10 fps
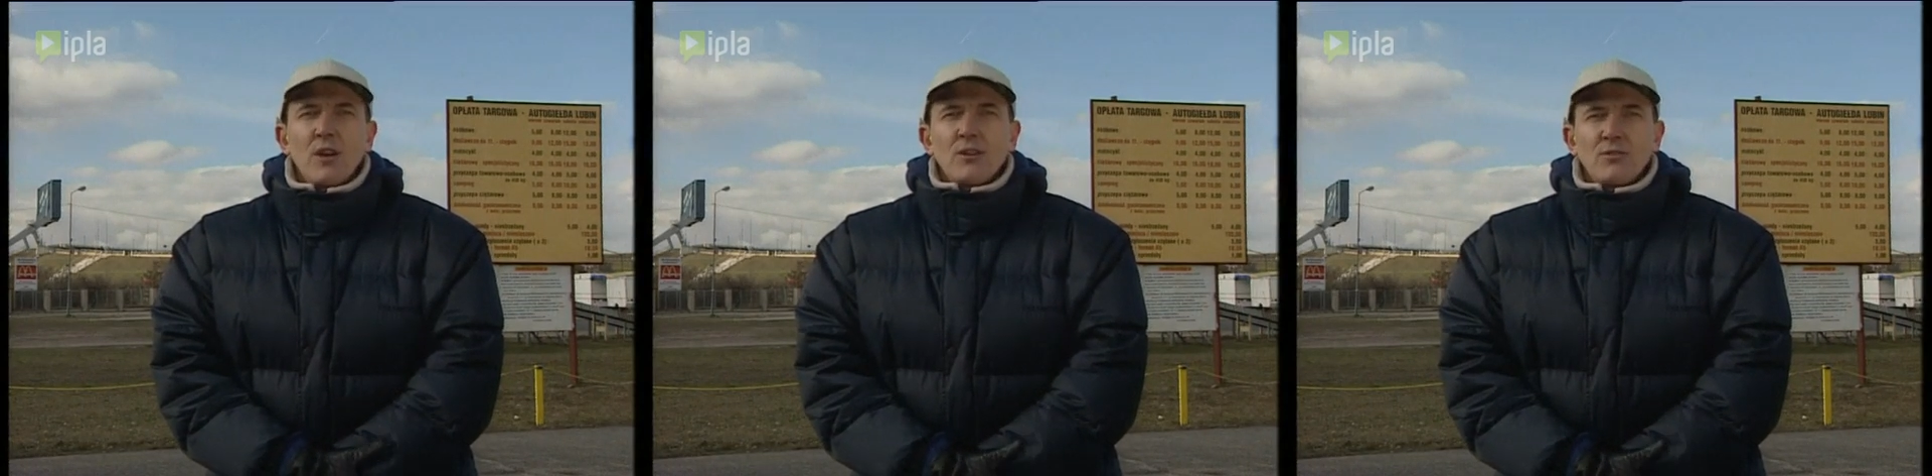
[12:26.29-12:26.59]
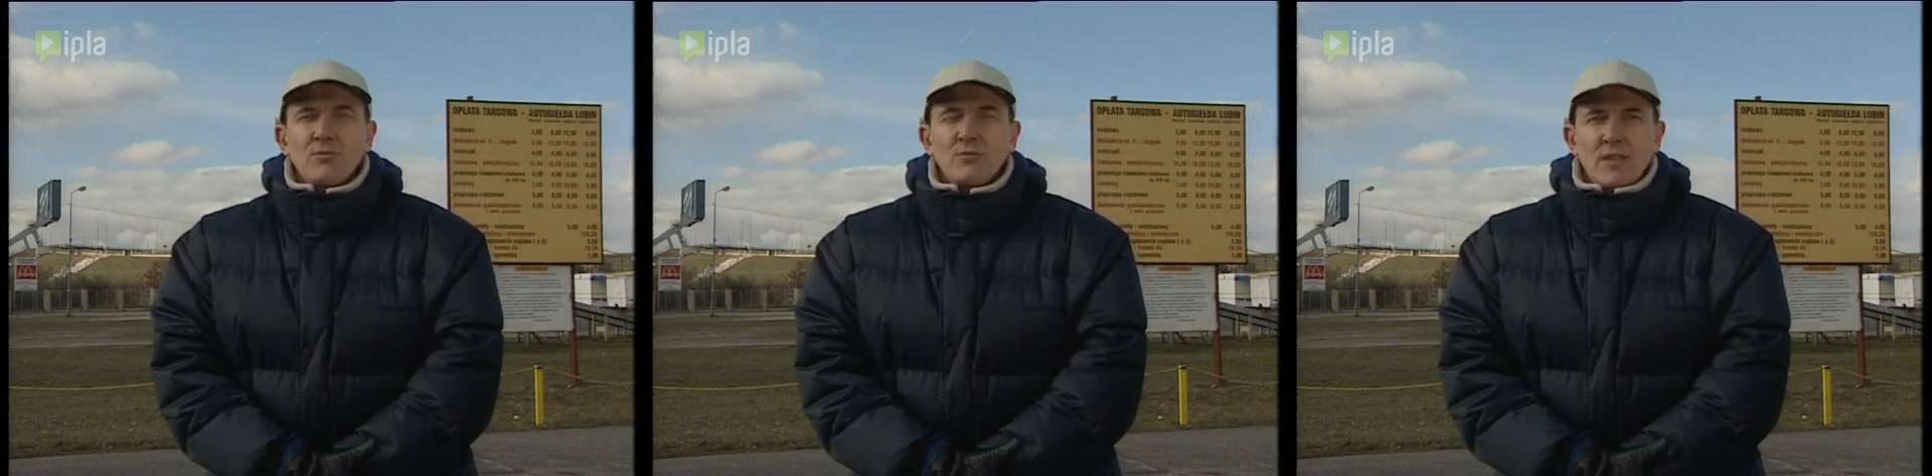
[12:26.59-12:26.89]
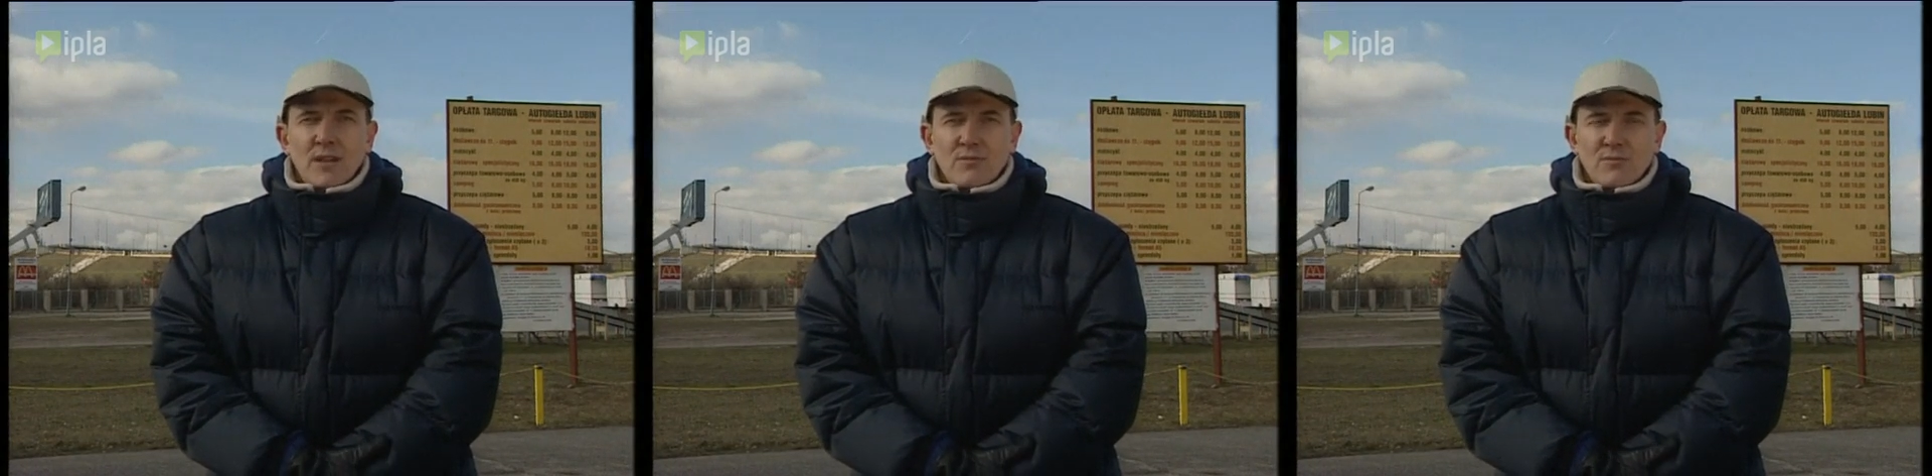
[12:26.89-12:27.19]
który
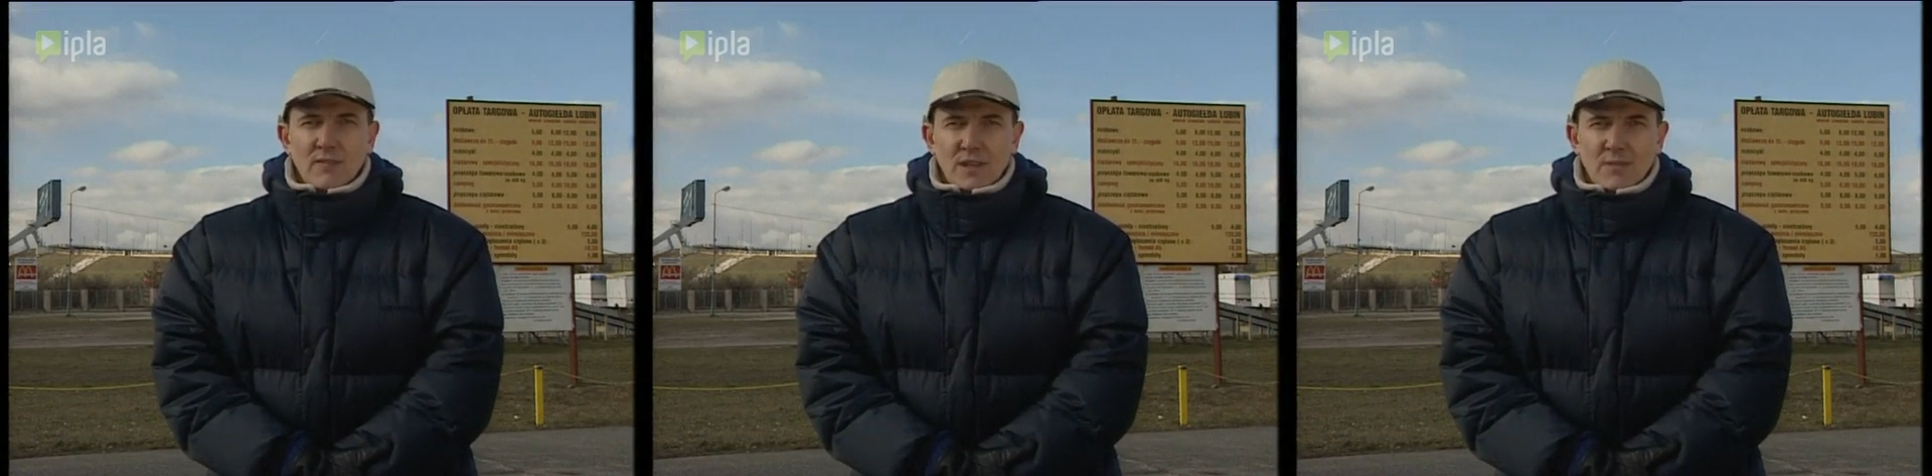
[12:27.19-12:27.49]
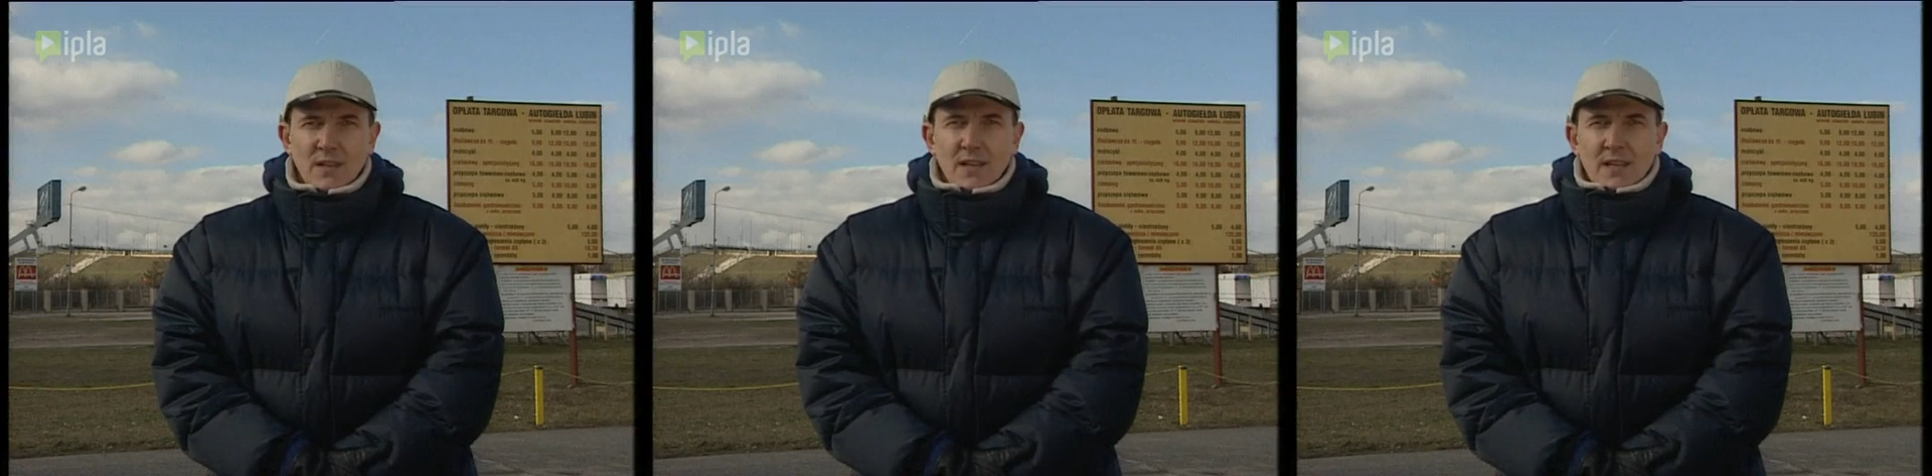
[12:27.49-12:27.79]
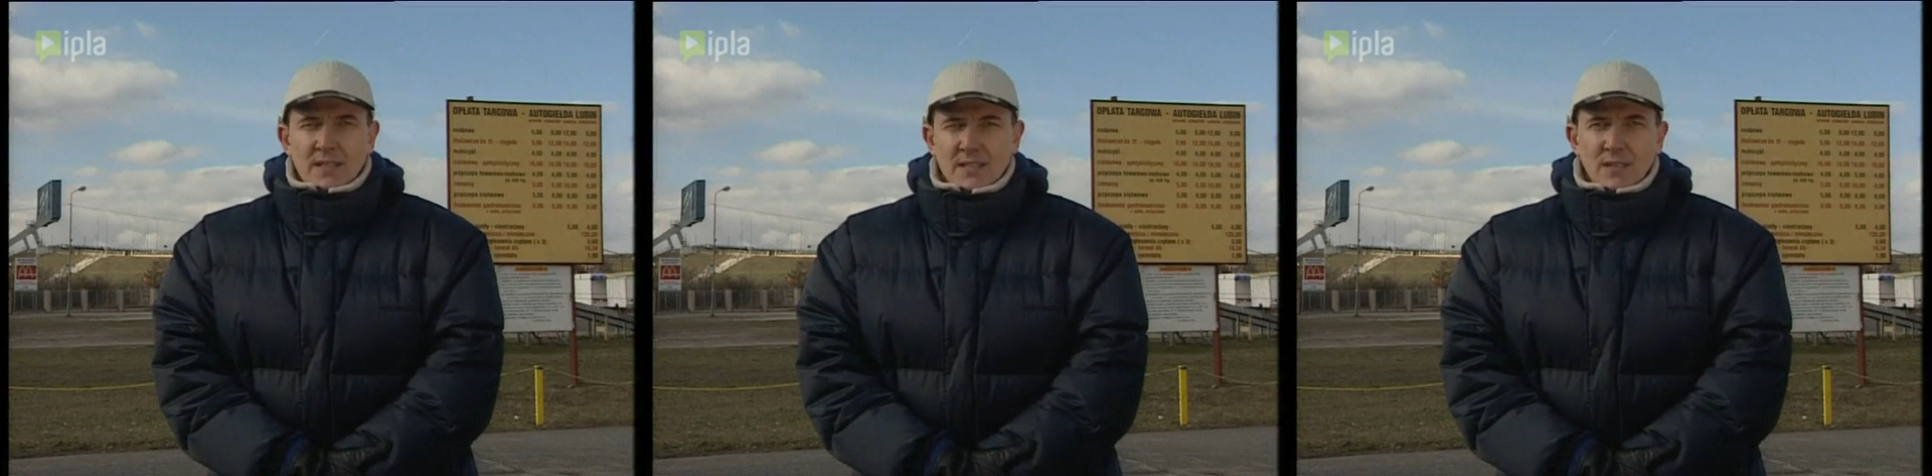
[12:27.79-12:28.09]
jak już wiemy
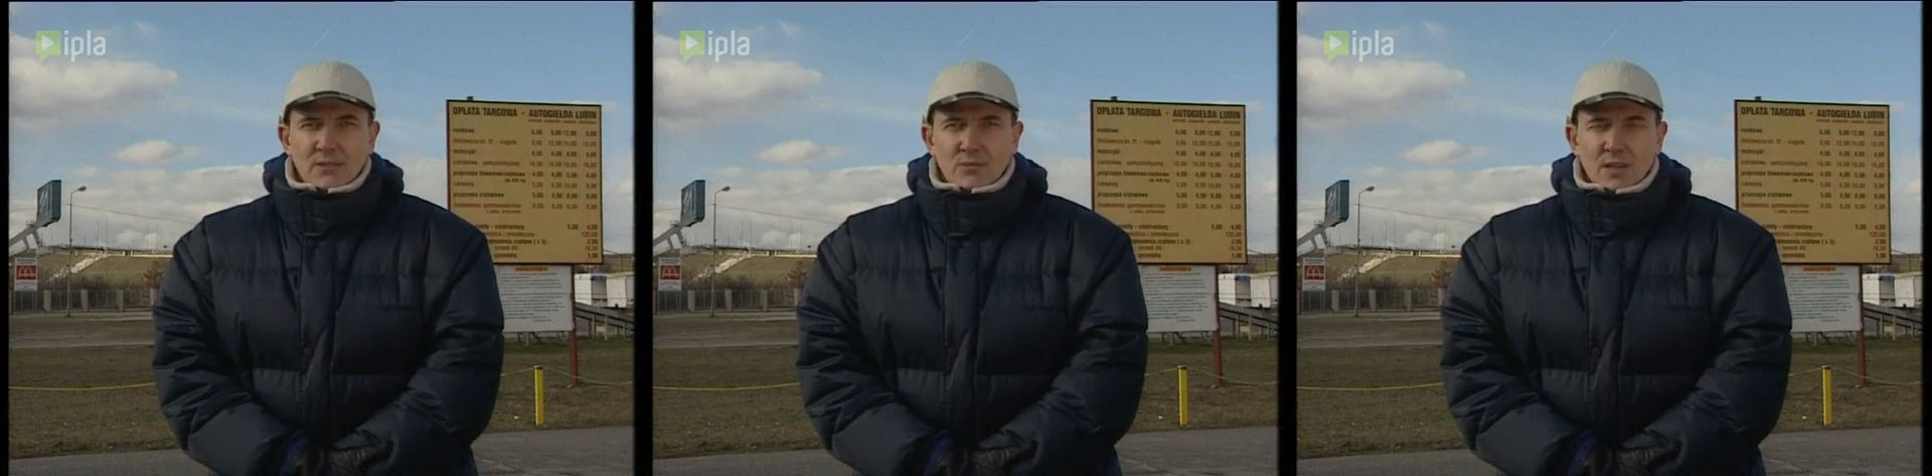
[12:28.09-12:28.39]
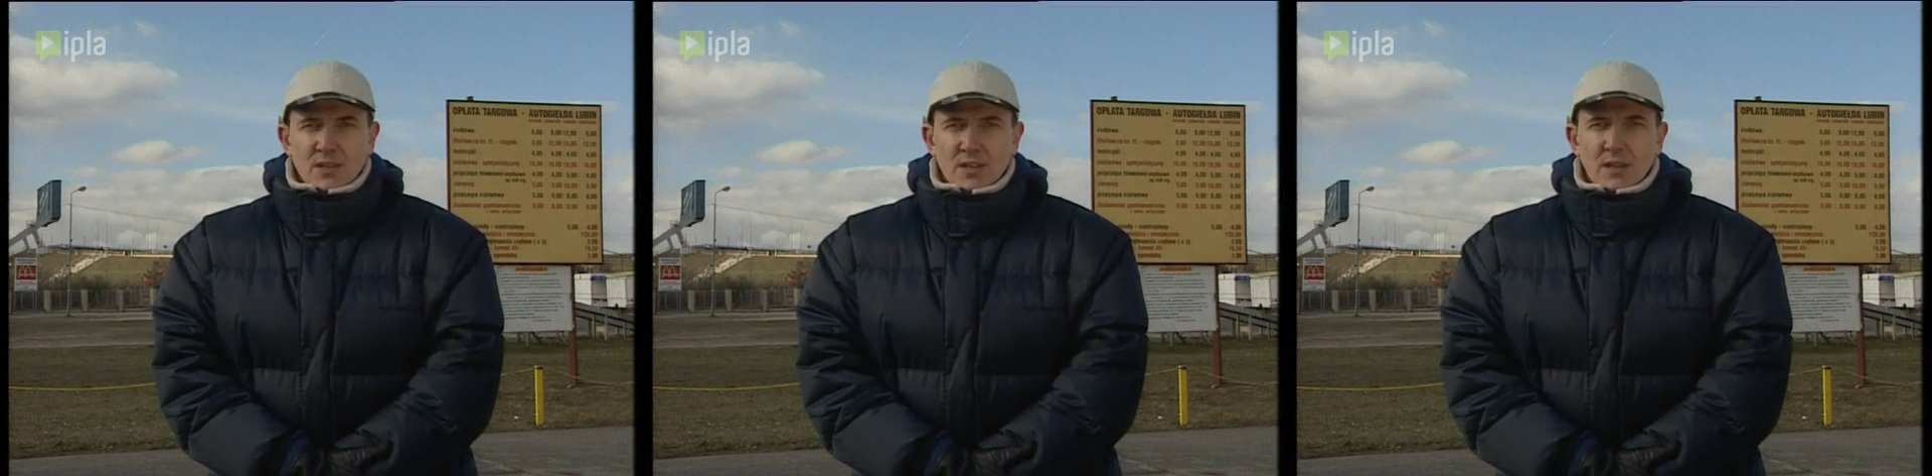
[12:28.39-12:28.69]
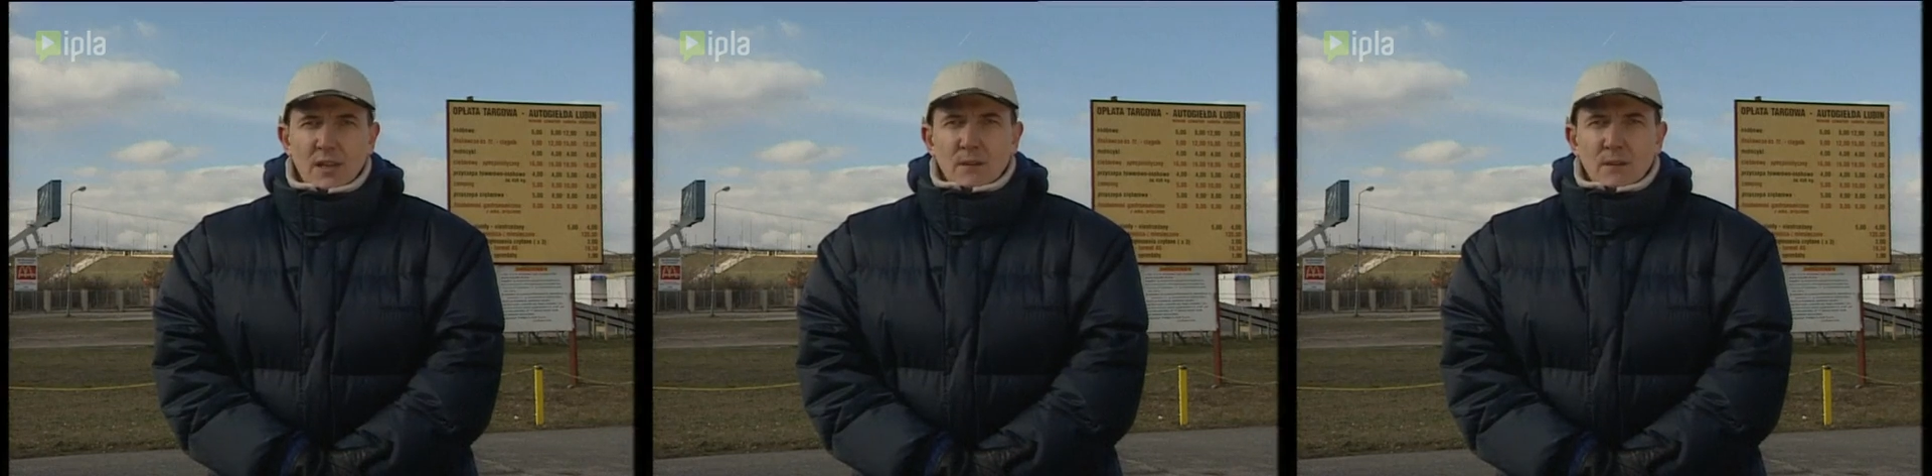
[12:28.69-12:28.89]
znajduje się